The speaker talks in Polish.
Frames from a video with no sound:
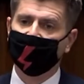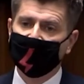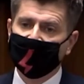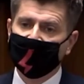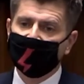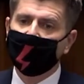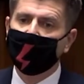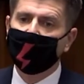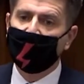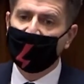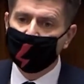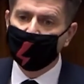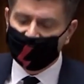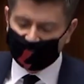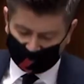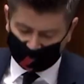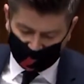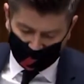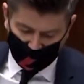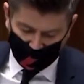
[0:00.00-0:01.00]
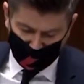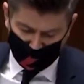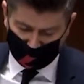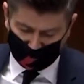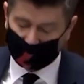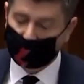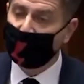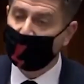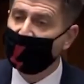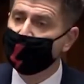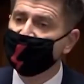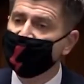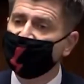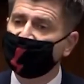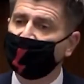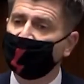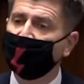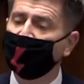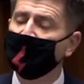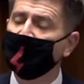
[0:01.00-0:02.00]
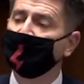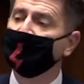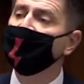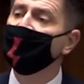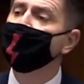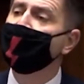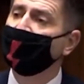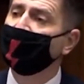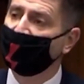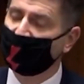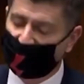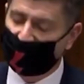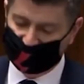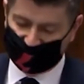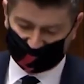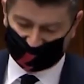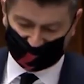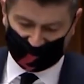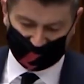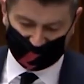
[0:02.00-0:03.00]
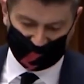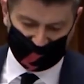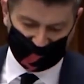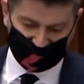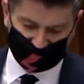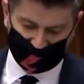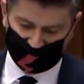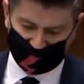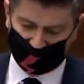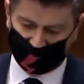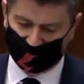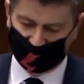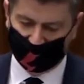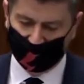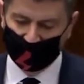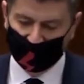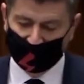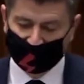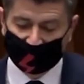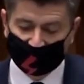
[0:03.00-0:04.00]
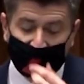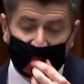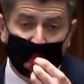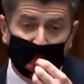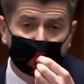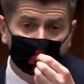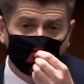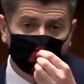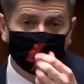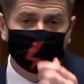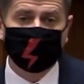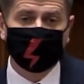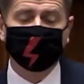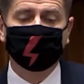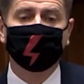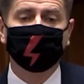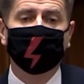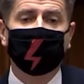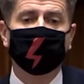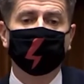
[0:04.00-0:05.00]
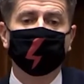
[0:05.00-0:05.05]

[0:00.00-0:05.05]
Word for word: kłamstwo, kłamstwo i malowanie trawy na zielono ta prokuratura już